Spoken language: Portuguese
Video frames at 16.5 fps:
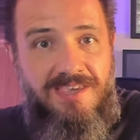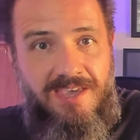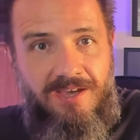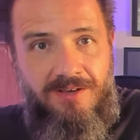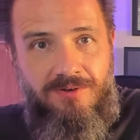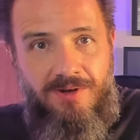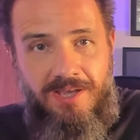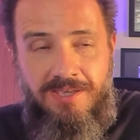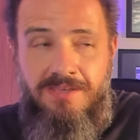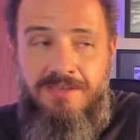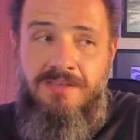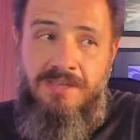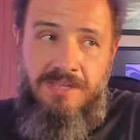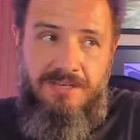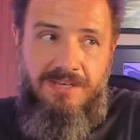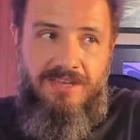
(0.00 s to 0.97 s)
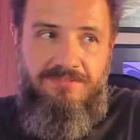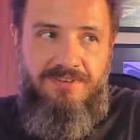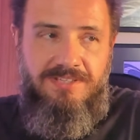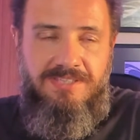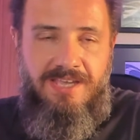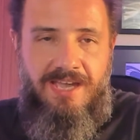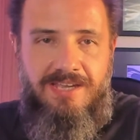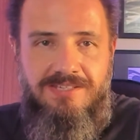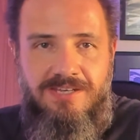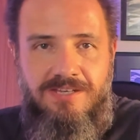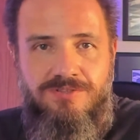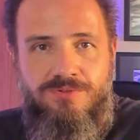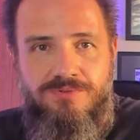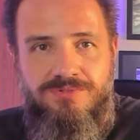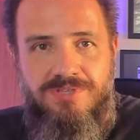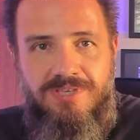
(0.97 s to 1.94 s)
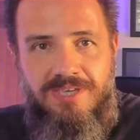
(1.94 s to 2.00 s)
erro aí, na verdade, eles
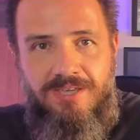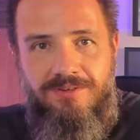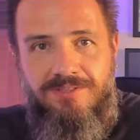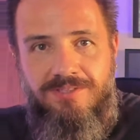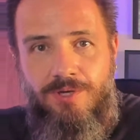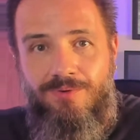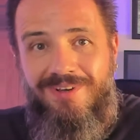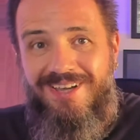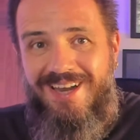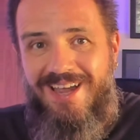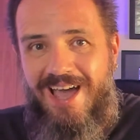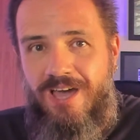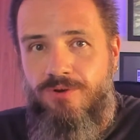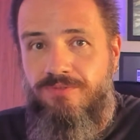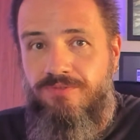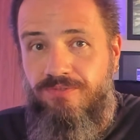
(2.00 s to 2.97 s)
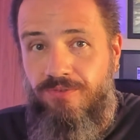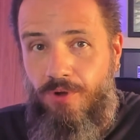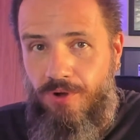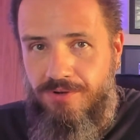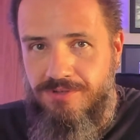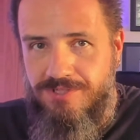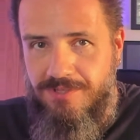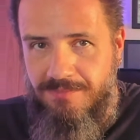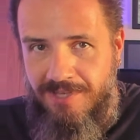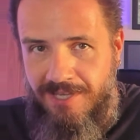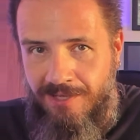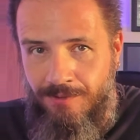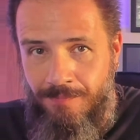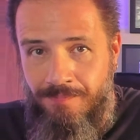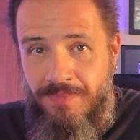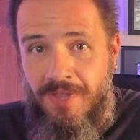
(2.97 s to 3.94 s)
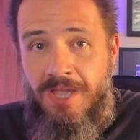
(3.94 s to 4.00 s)
conseguiram então criar o floco de
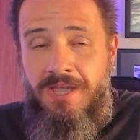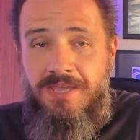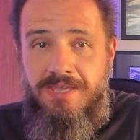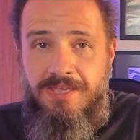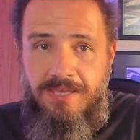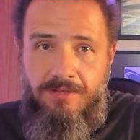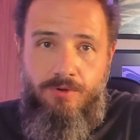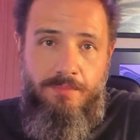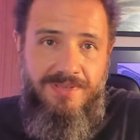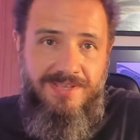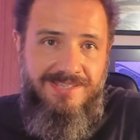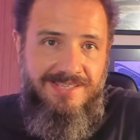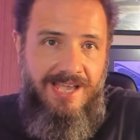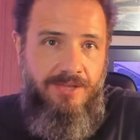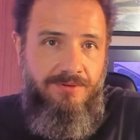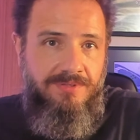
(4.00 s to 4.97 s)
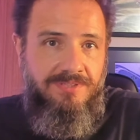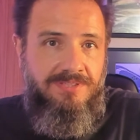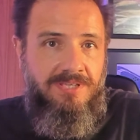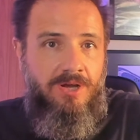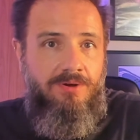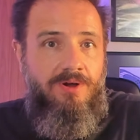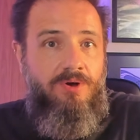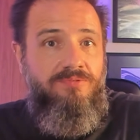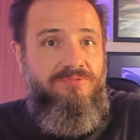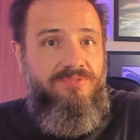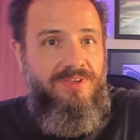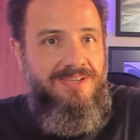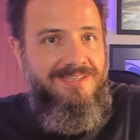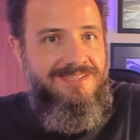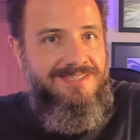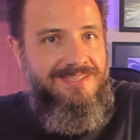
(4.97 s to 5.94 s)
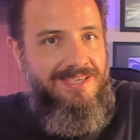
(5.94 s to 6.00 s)
milho e começaram então a
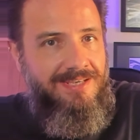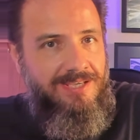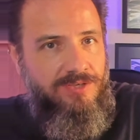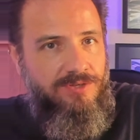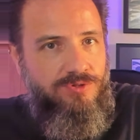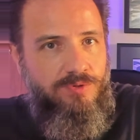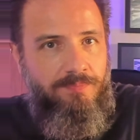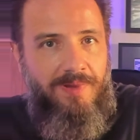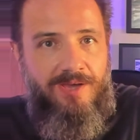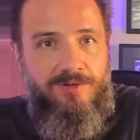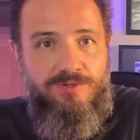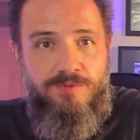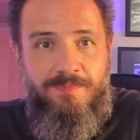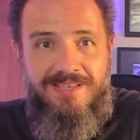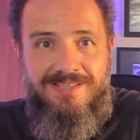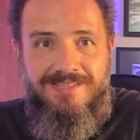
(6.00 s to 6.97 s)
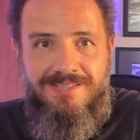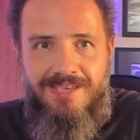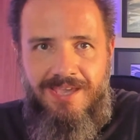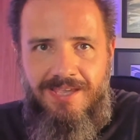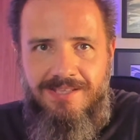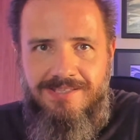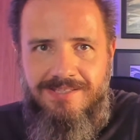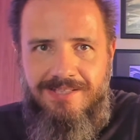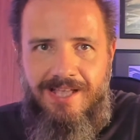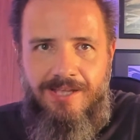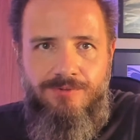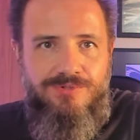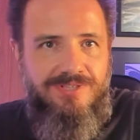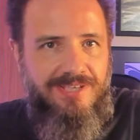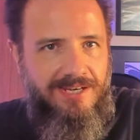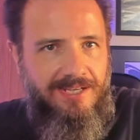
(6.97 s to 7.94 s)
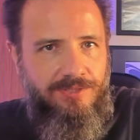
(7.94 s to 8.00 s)
oferecer isso para os pacientes lá no
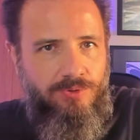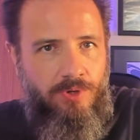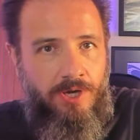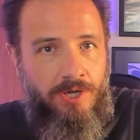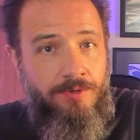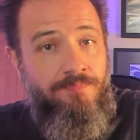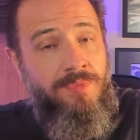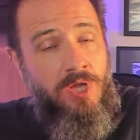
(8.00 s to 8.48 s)
sanatório.